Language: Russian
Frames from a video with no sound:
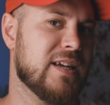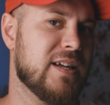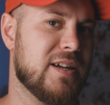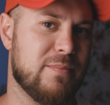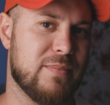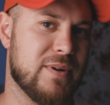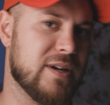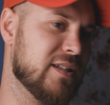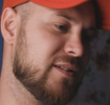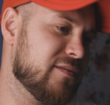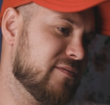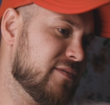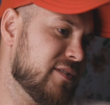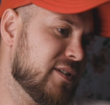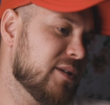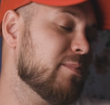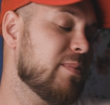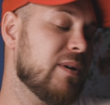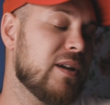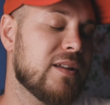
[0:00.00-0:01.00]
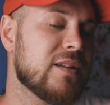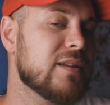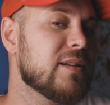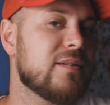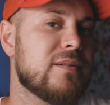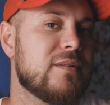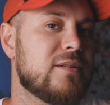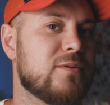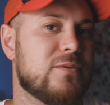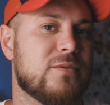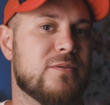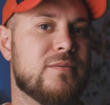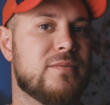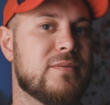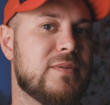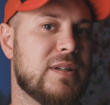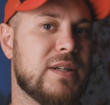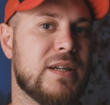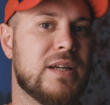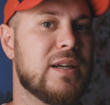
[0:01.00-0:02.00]
ребят, вы, блин, ну,
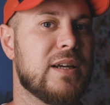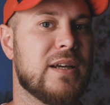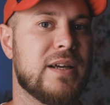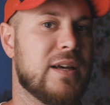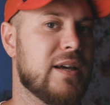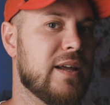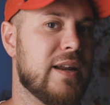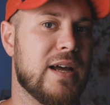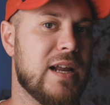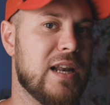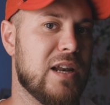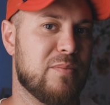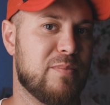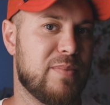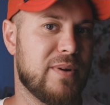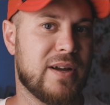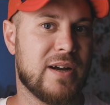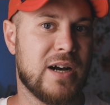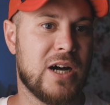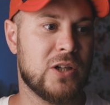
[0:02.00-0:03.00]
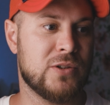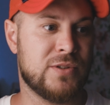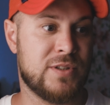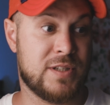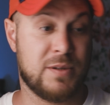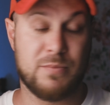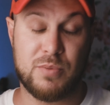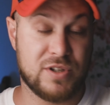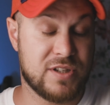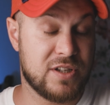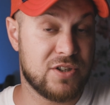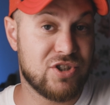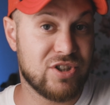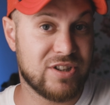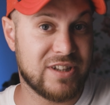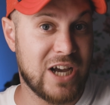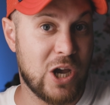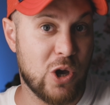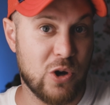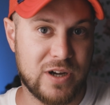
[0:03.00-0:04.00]
реально прикалываетесь. Я просто
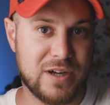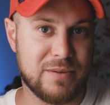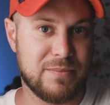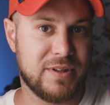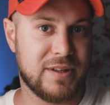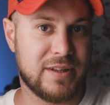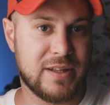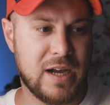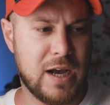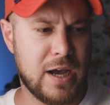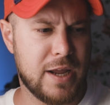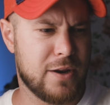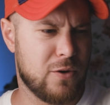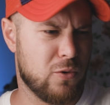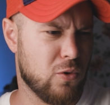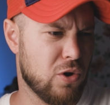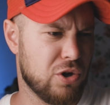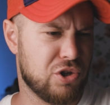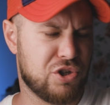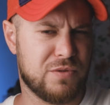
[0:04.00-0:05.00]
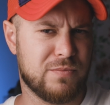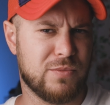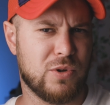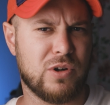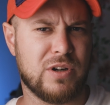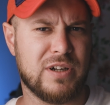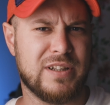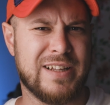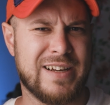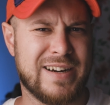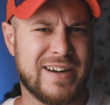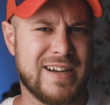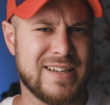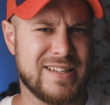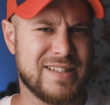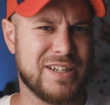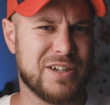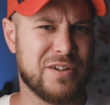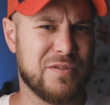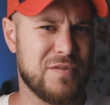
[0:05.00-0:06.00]
читаю комментарии, очень много на
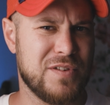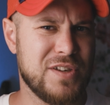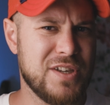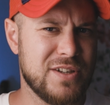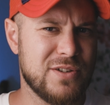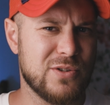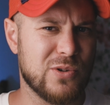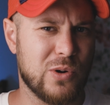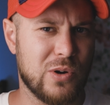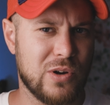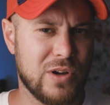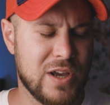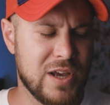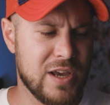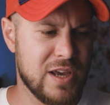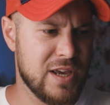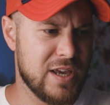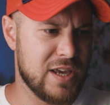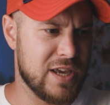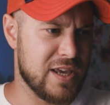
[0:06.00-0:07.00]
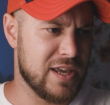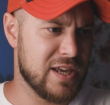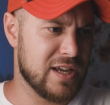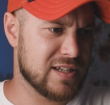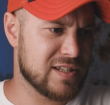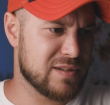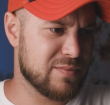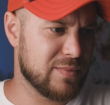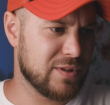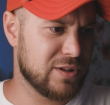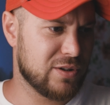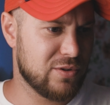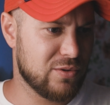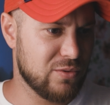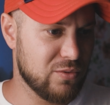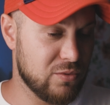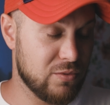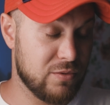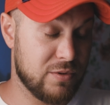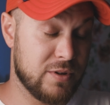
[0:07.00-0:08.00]
разных видео, и я
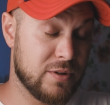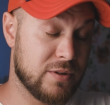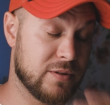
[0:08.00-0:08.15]
смотрю, и